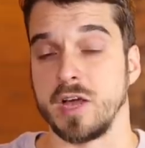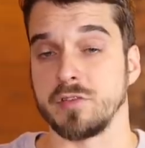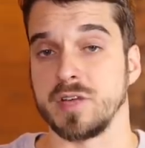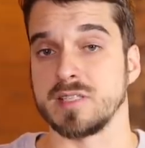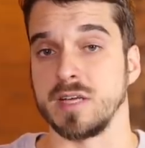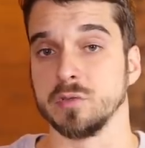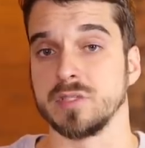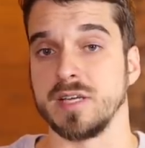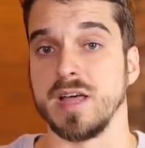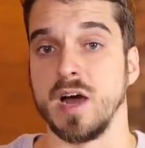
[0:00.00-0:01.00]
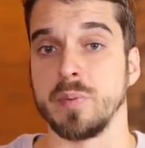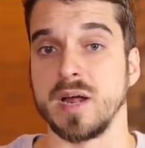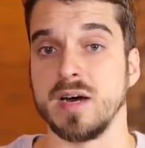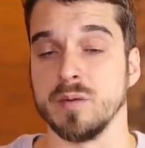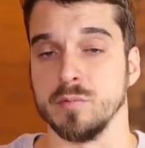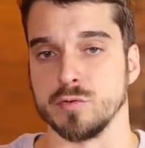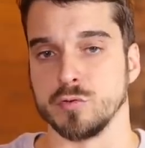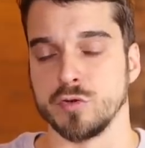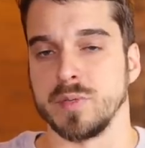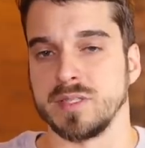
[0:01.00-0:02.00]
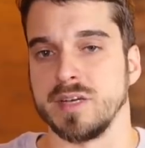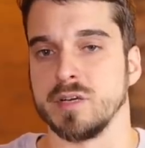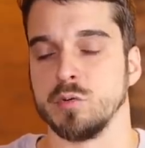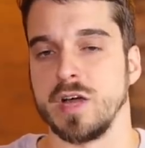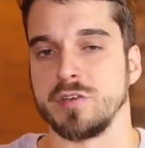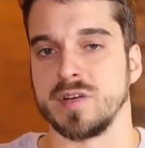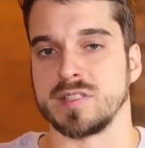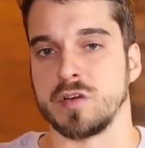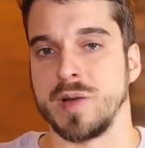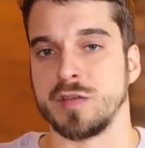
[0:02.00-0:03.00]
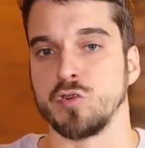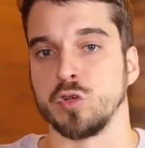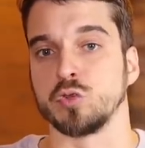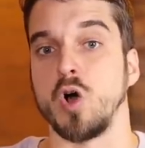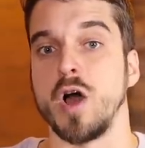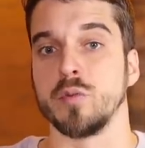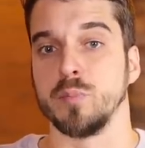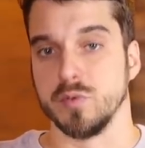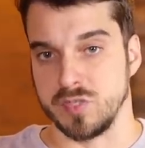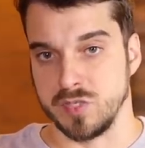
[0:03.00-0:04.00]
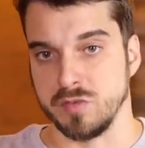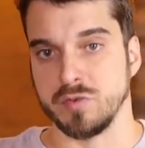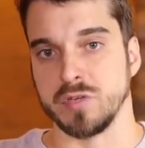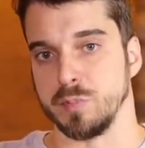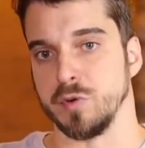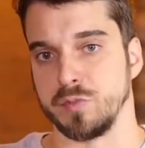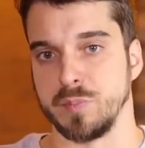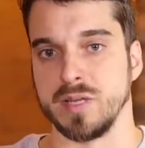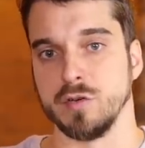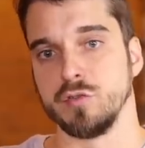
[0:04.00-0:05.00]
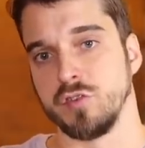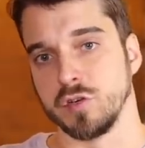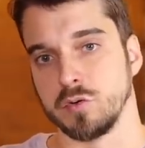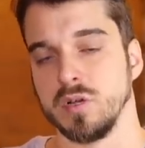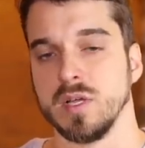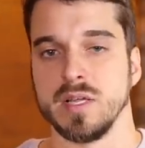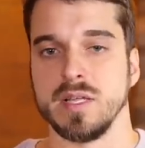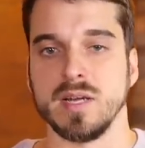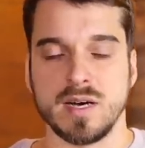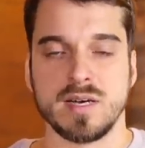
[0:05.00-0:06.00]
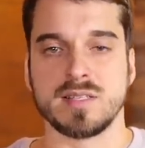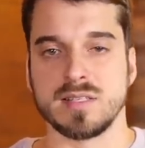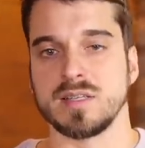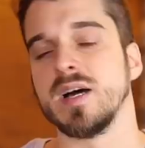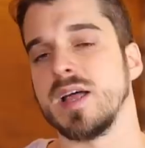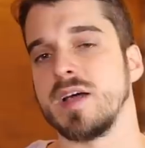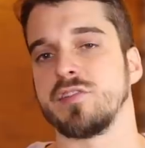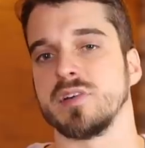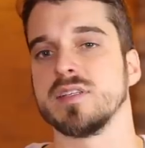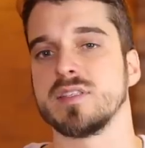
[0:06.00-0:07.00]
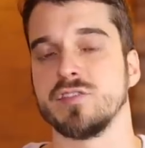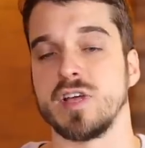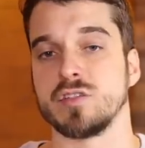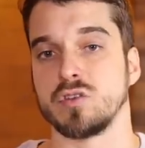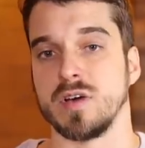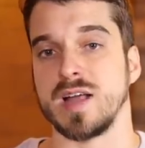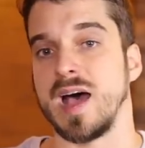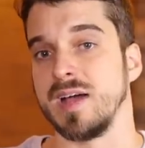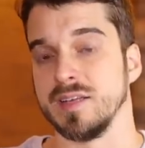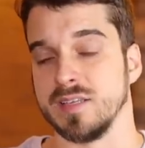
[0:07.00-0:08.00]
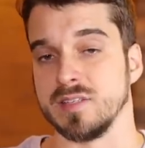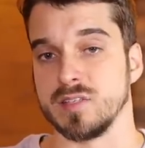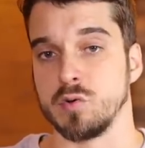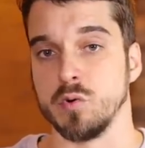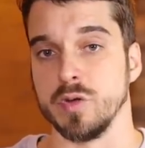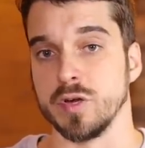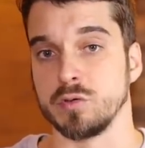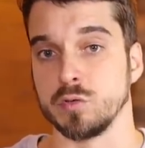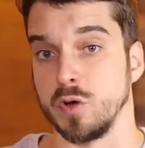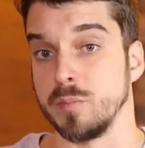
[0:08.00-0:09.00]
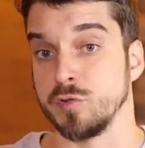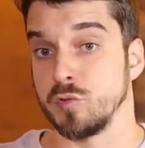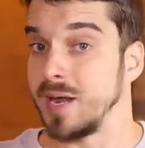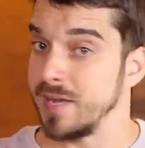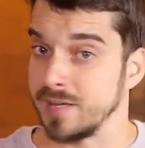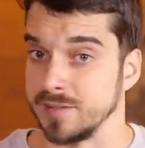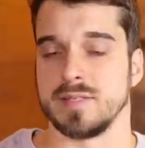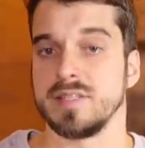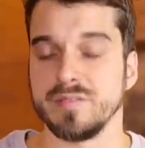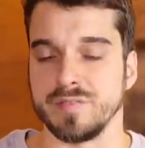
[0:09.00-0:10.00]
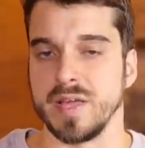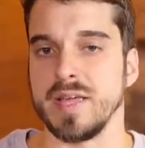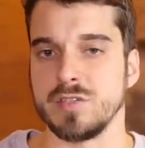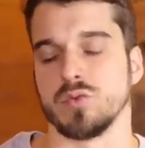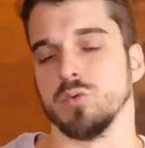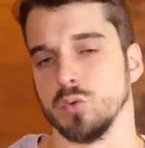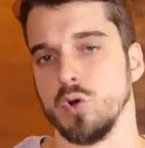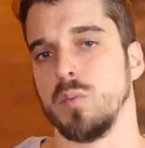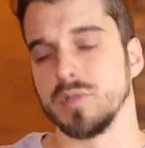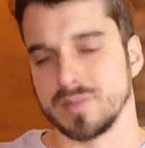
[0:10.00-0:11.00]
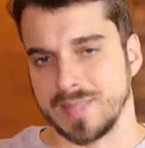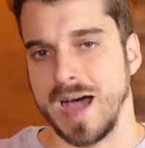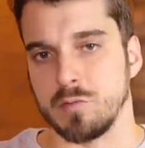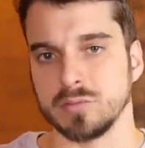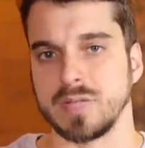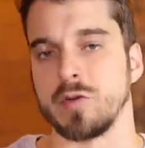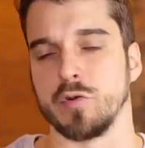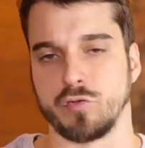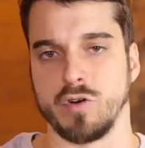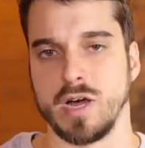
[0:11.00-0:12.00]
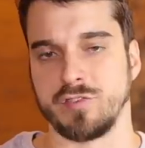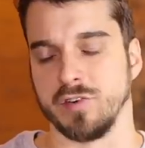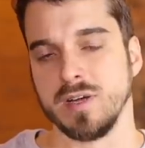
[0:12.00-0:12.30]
acho que essa luta é ideal para ambos. Usman teria o adversário mais notório possível depois de perder o título e Hanzat ganha a chance de adicionar em seu currículo o nome de uma lenda. Se vence, o Lobo tá com o Tyro Shot